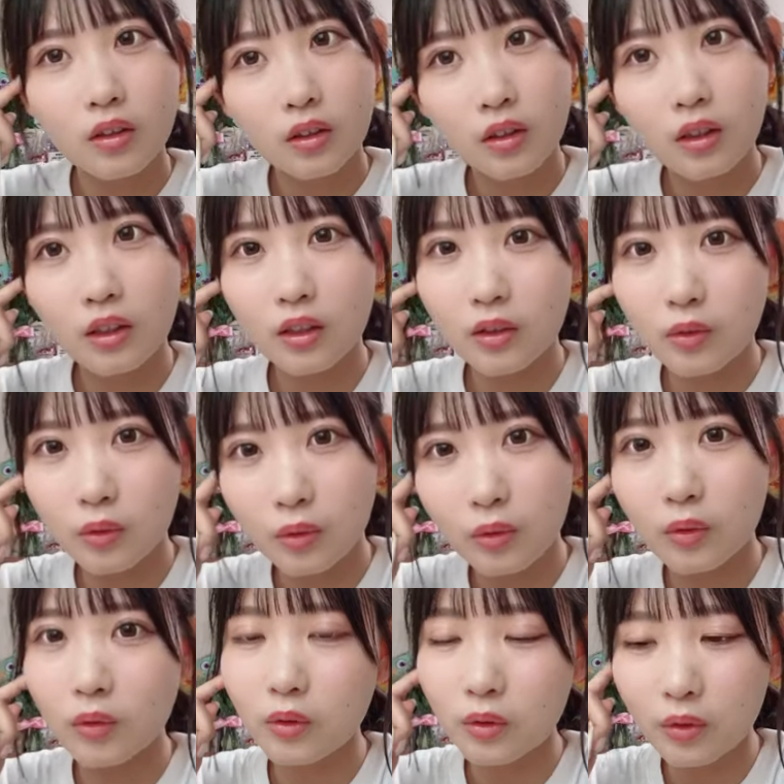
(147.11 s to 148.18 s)
あ
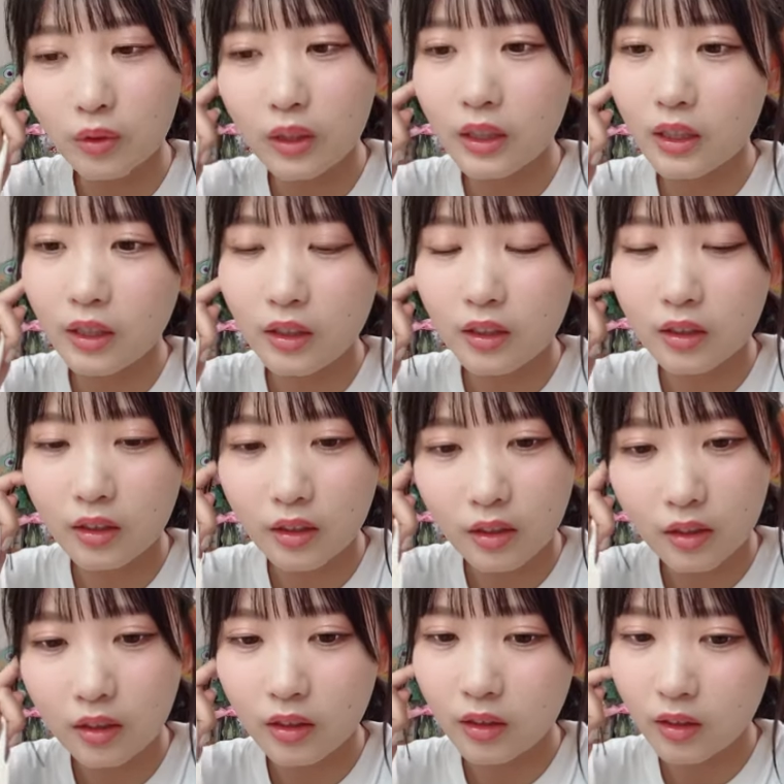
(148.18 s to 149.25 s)
のー、あれ
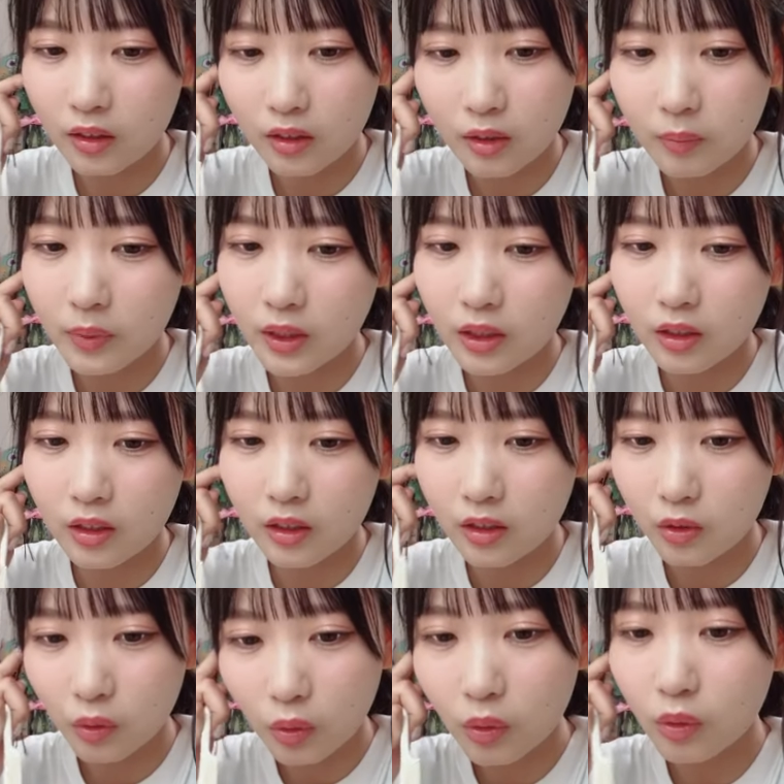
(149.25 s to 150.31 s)
歯磨き
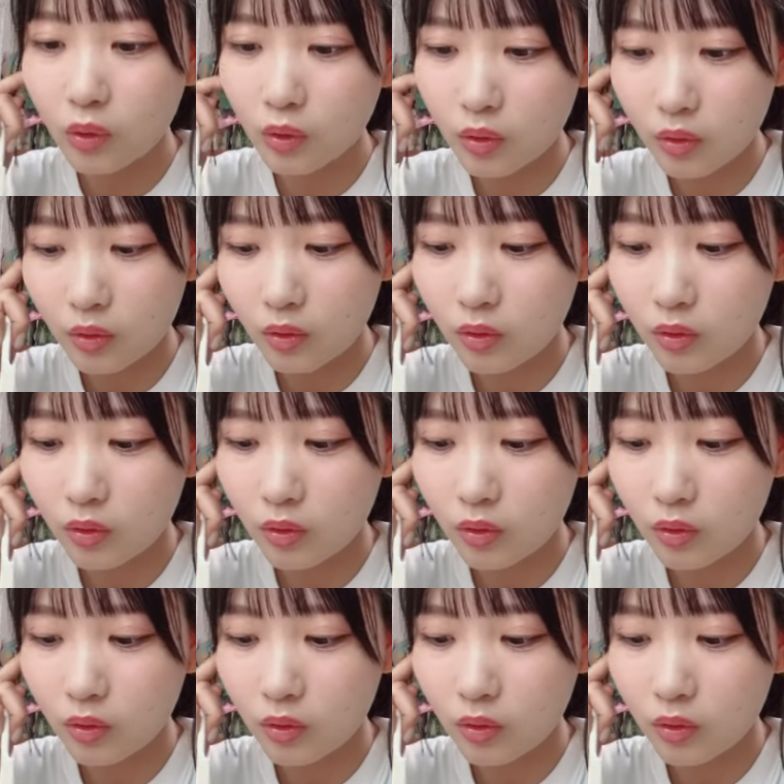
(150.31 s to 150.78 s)
と